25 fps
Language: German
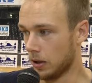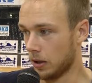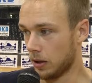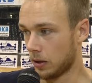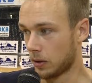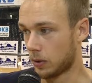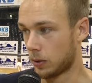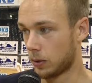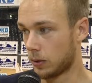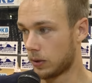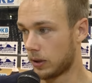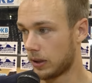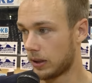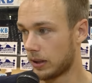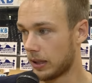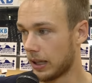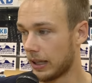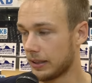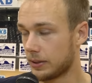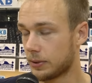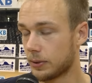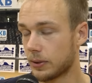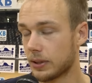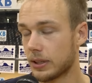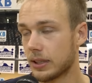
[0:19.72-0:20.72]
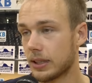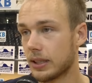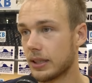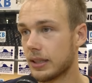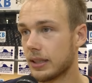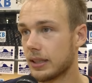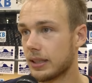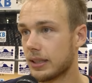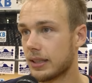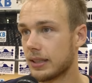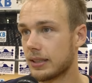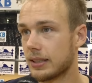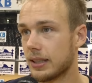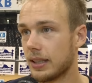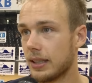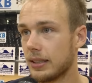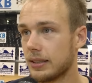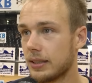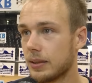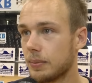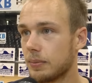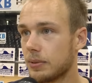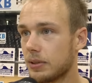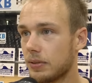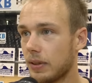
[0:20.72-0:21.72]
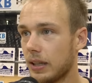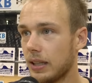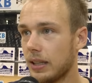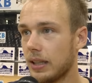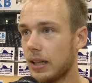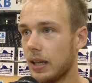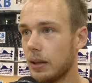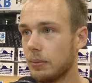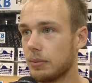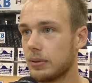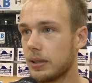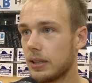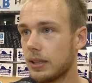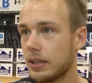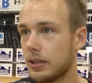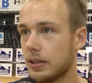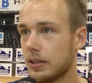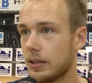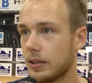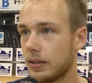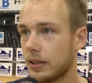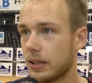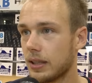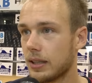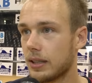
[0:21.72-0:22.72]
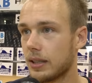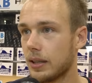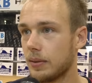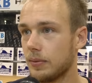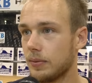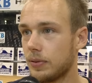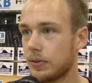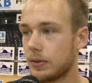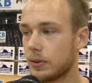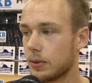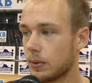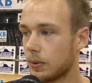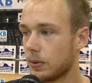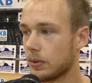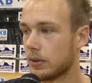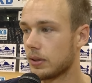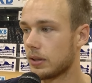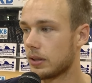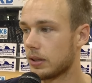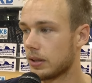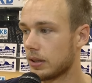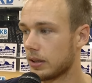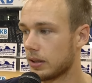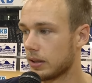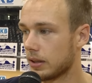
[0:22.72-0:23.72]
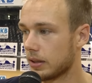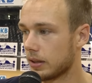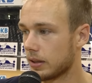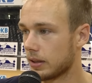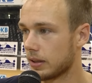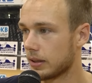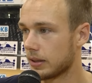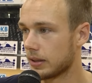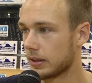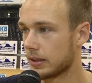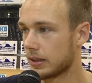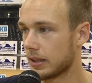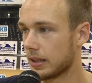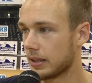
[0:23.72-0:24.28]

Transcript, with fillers: gute Leistung gezeigt im zweiten Halbzeit gekämpft und äh,